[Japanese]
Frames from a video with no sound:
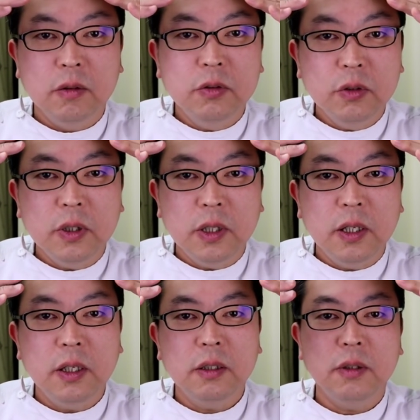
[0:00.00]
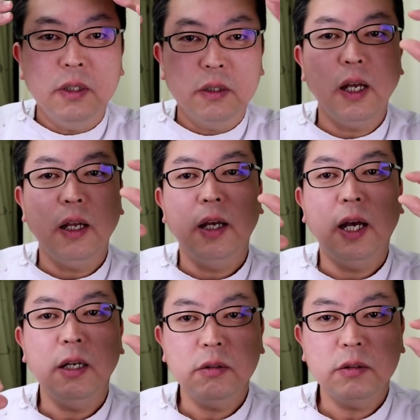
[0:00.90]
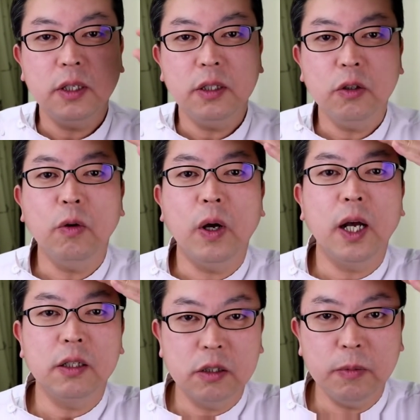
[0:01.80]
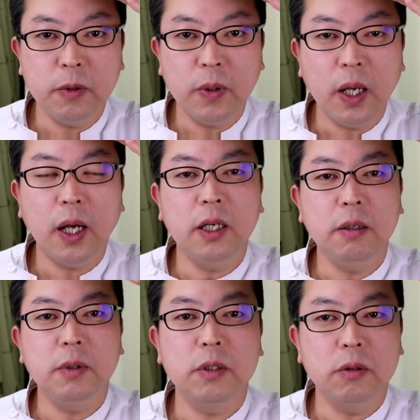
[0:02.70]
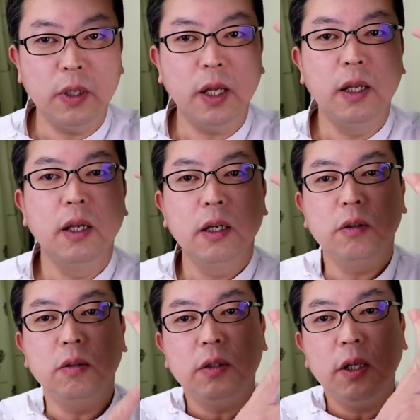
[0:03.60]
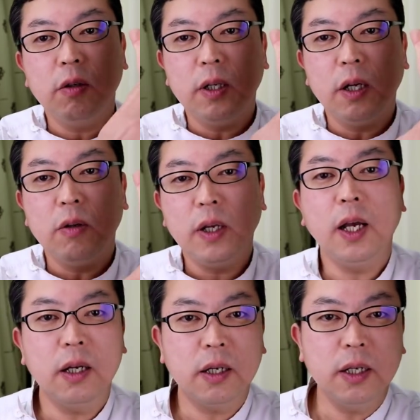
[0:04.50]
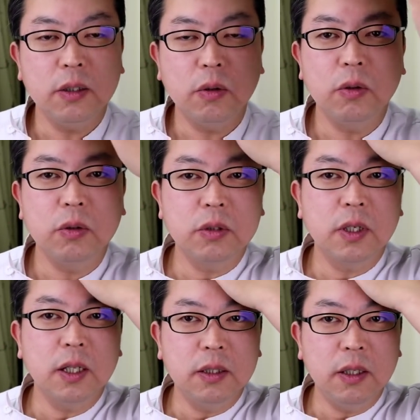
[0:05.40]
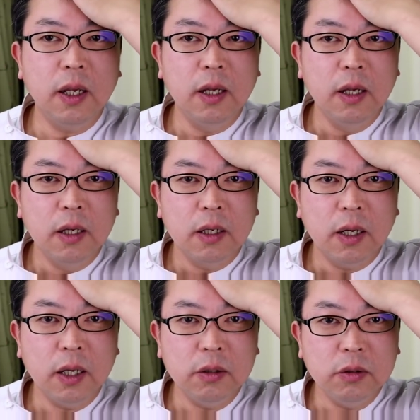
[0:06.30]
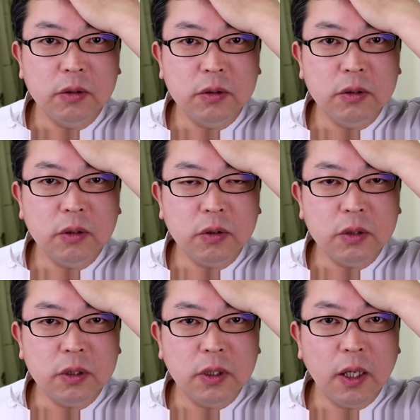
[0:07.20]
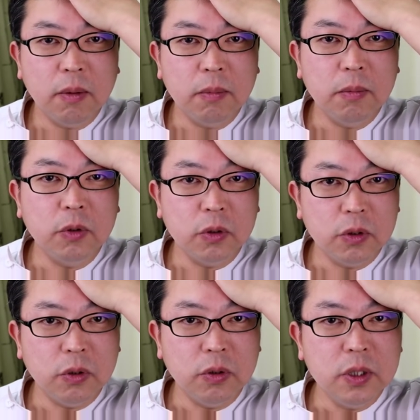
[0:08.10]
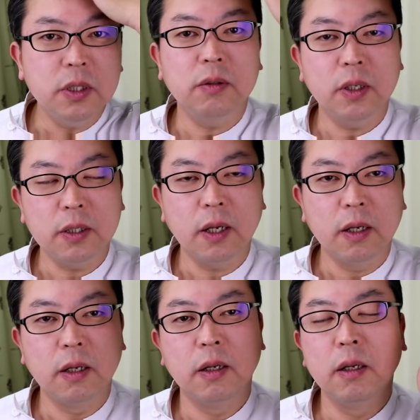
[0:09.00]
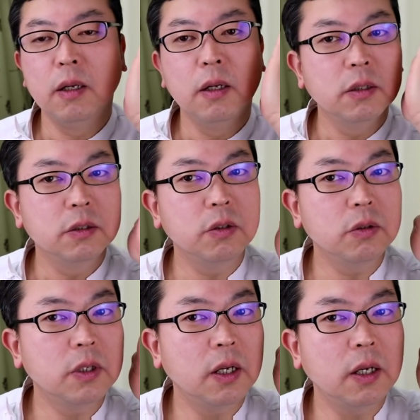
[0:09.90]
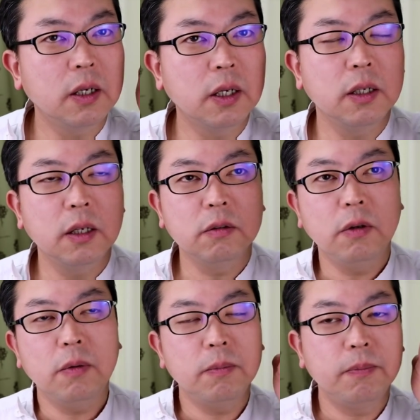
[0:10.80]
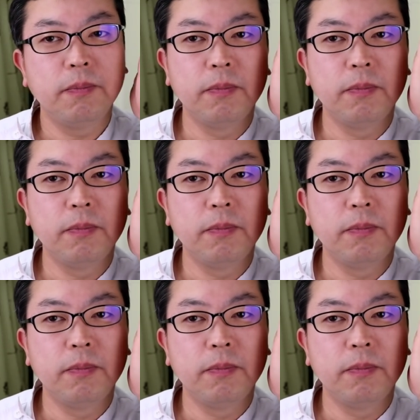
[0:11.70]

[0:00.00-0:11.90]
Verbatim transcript: 薄い筋肉ですがある程度の厚みはあますので、この手のひらの柔らかいところを使って軽く押して戻すようにしてください。強さ加減の